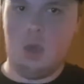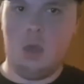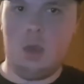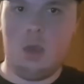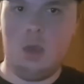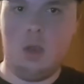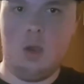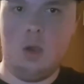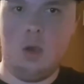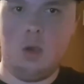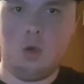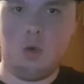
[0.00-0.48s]

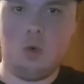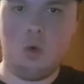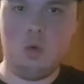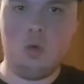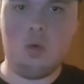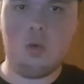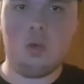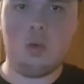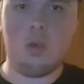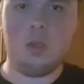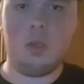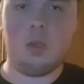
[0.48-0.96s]
Et en
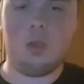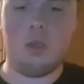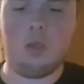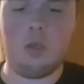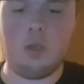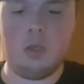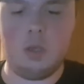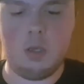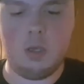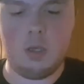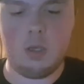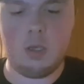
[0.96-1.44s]
gros,
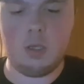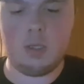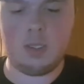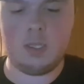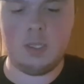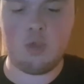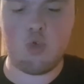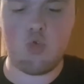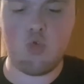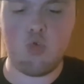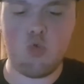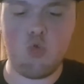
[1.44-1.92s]

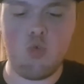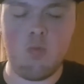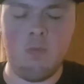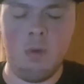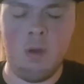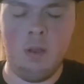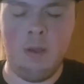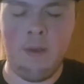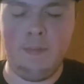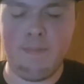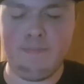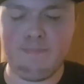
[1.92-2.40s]
c'est une double.